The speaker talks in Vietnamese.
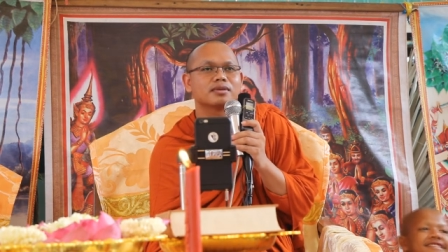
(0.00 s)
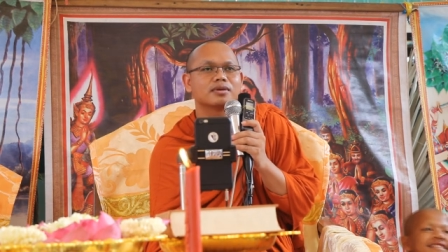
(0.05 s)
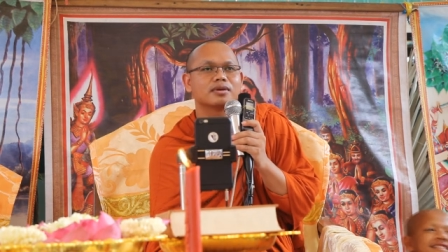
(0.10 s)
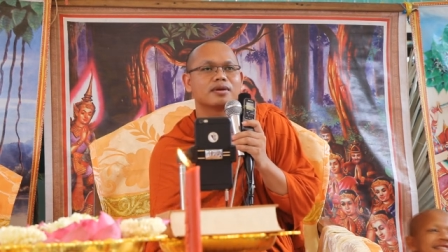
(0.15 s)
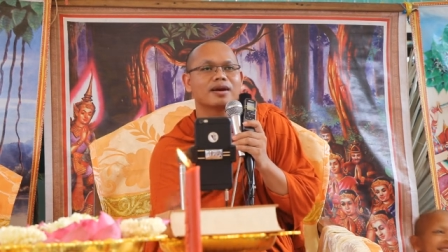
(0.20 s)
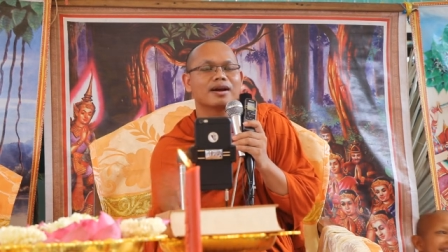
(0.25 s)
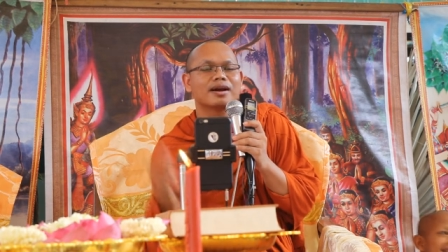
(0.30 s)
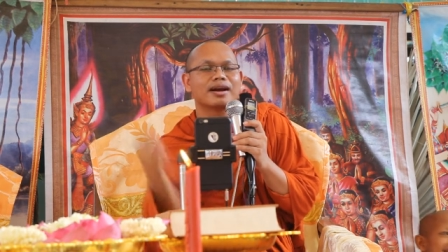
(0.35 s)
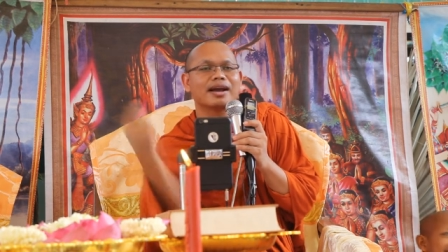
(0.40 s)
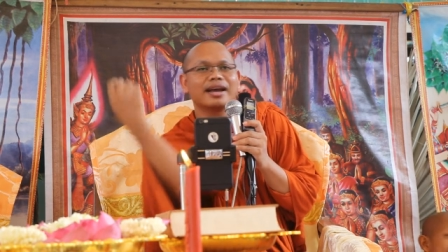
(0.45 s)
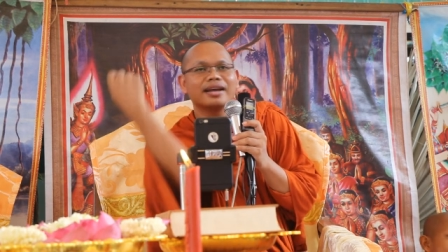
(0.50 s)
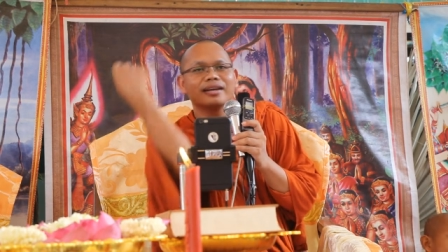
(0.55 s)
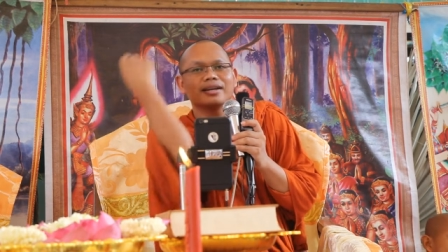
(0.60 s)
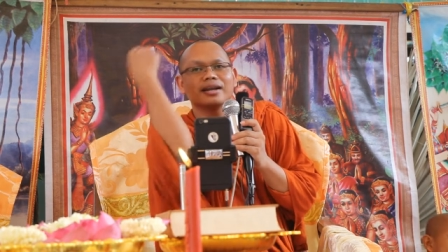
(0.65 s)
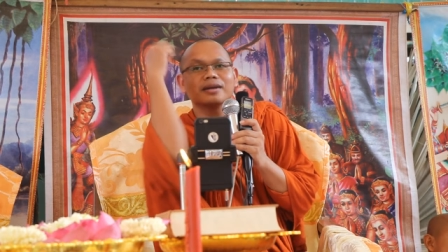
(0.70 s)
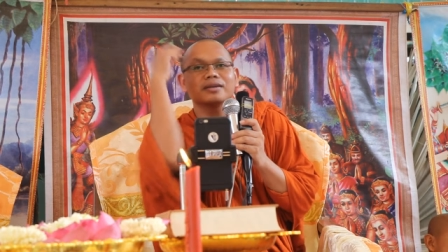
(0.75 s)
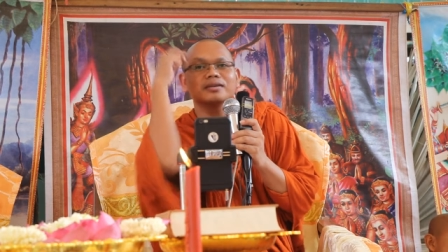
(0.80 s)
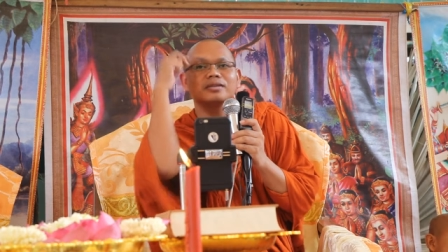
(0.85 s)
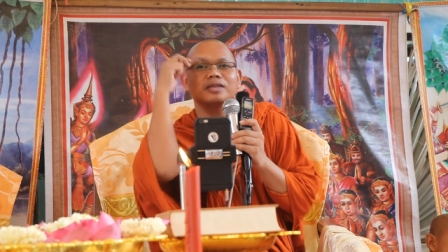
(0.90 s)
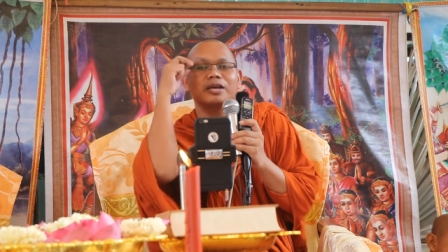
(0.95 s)
rồi ngày
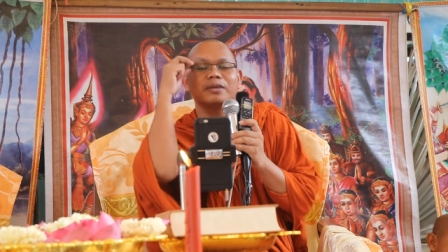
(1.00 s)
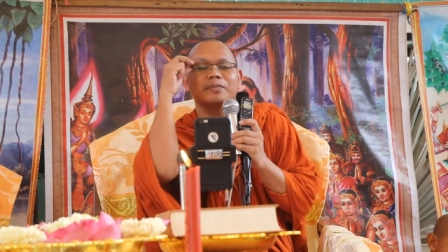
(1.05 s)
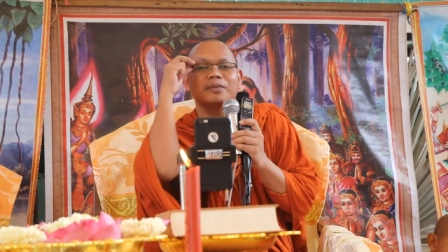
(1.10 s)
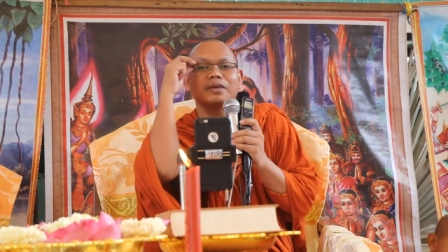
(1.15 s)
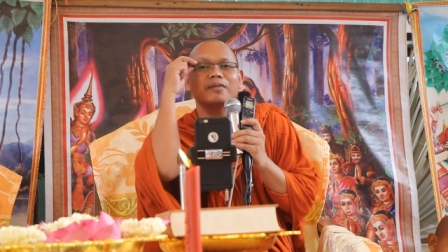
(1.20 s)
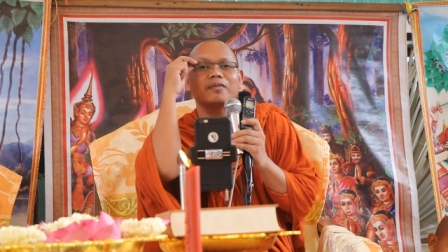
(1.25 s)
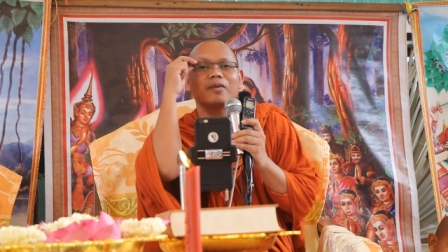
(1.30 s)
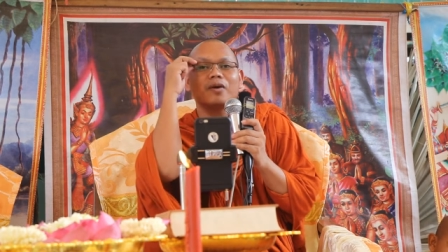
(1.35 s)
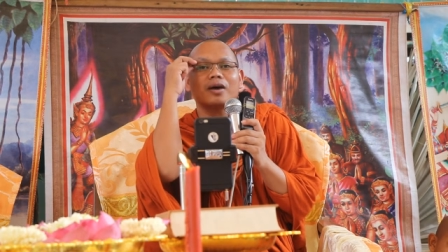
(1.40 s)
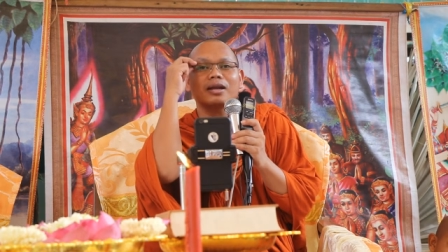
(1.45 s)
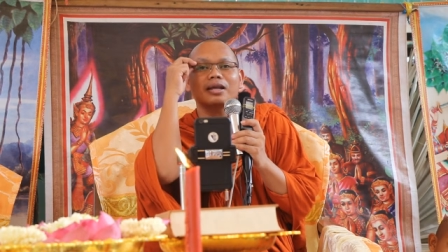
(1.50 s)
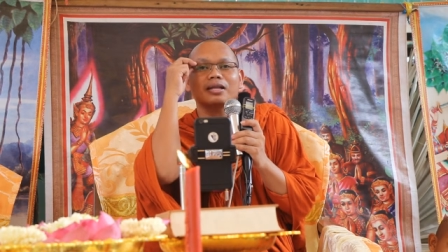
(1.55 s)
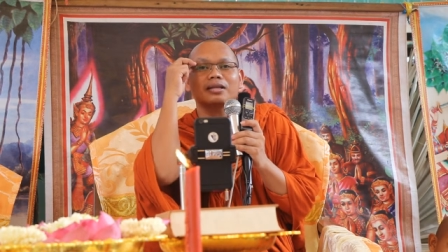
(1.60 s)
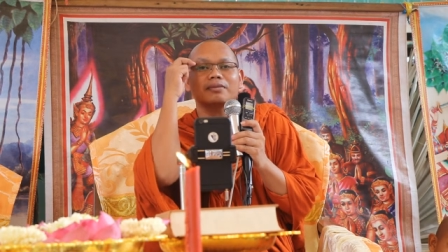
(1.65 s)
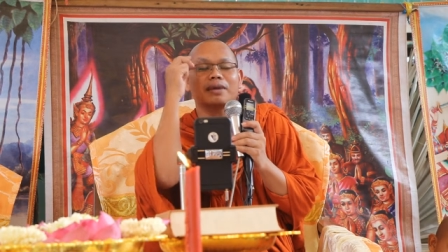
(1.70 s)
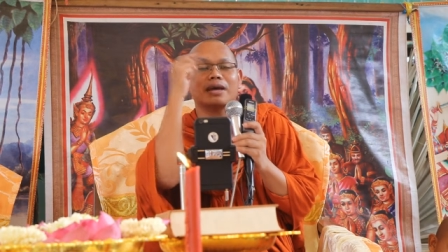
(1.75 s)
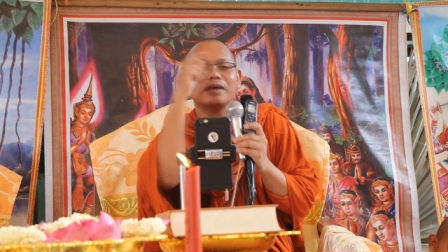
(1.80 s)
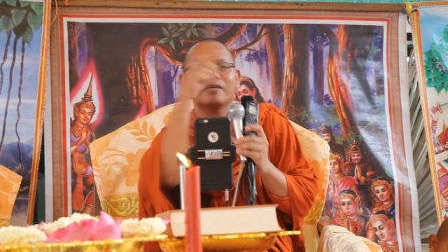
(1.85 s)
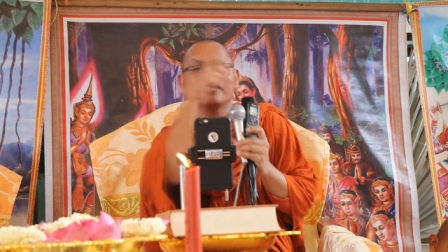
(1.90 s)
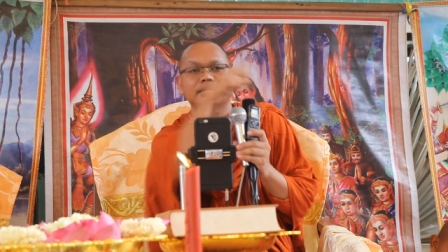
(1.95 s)
đang chơi bị vót đặt
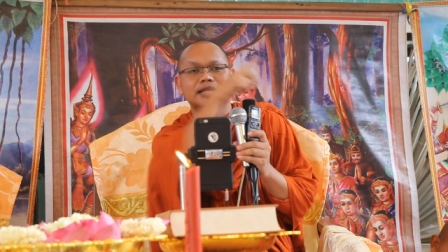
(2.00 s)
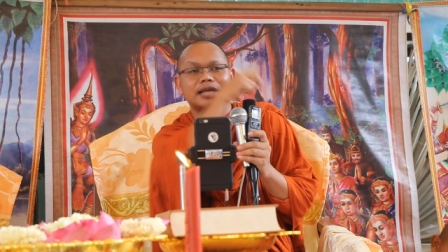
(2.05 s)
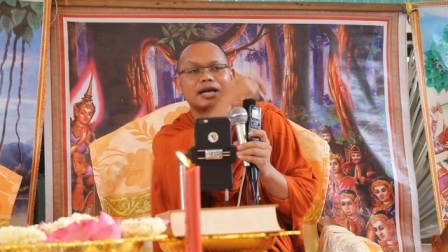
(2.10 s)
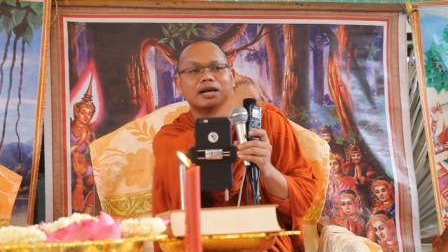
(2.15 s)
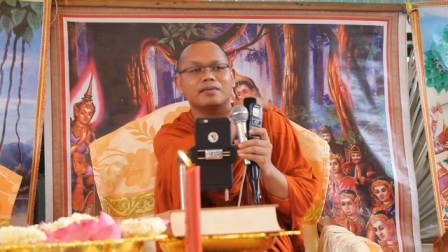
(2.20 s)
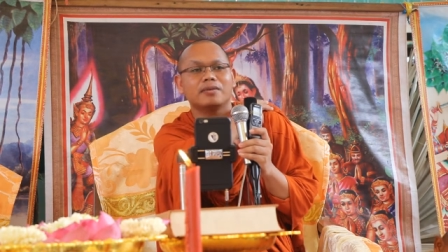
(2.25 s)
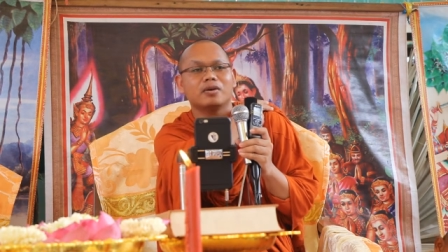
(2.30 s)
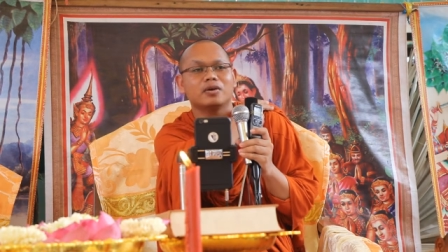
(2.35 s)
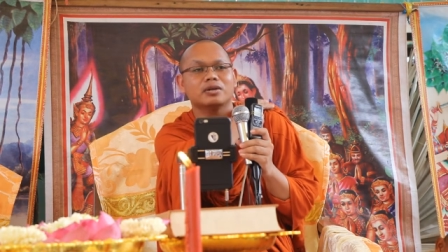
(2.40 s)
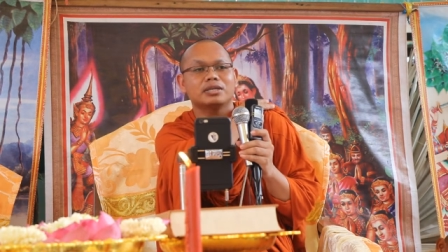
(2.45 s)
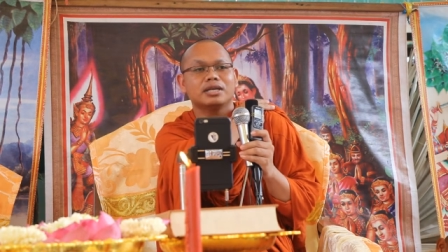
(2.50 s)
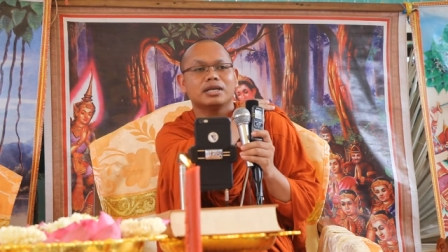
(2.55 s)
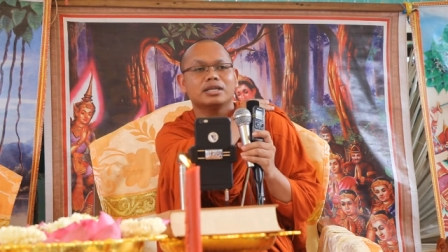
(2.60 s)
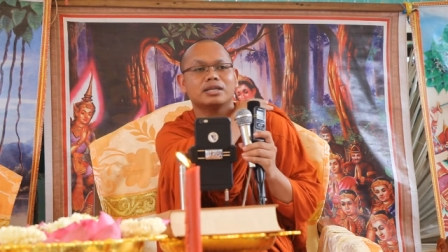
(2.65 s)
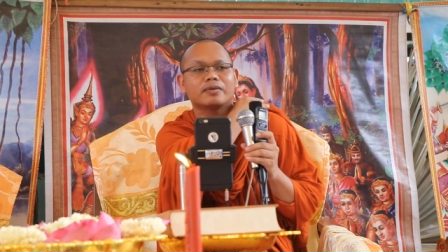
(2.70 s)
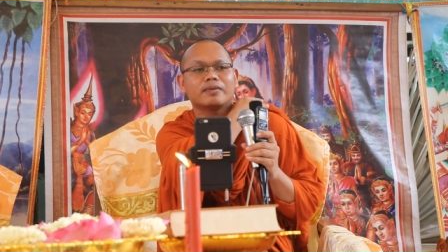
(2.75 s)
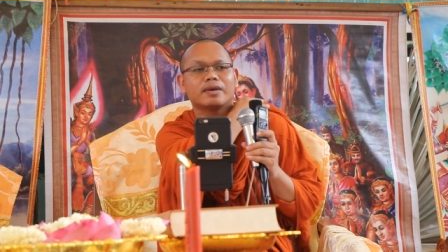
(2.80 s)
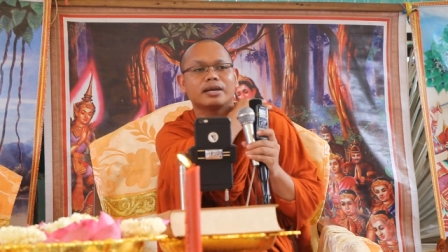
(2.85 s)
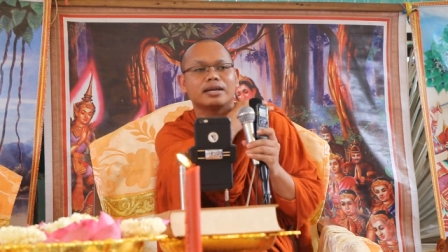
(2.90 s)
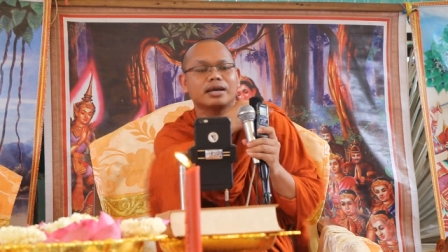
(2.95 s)
ma vì sao bôi chia
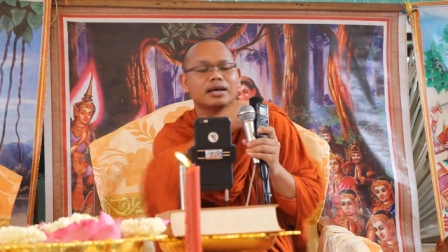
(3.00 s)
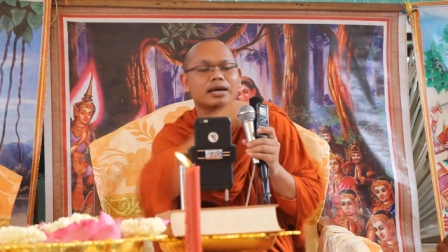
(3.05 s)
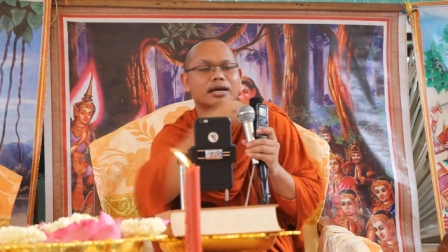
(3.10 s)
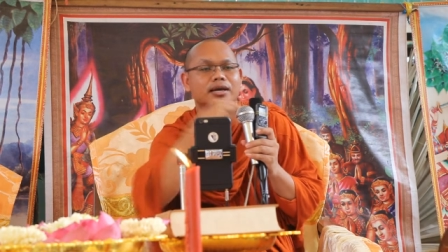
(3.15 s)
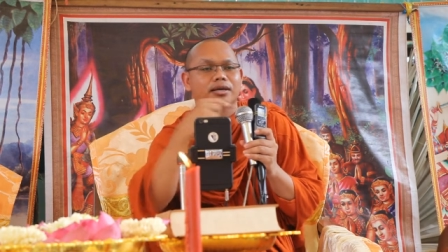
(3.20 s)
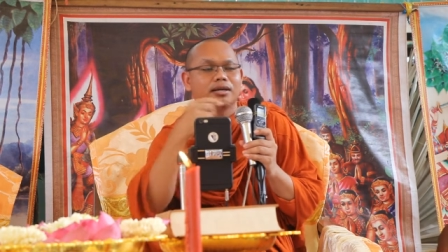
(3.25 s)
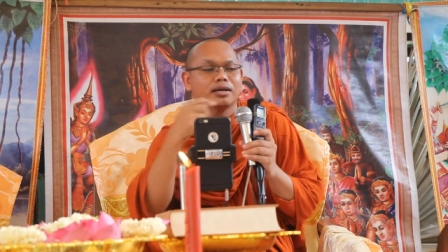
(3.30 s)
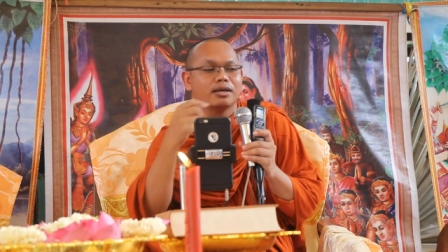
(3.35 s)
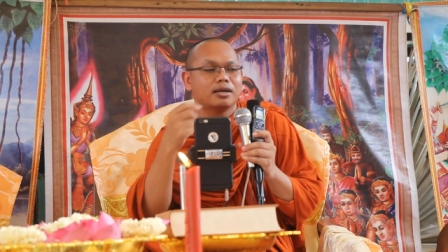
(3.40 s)
từ vây năng ạ,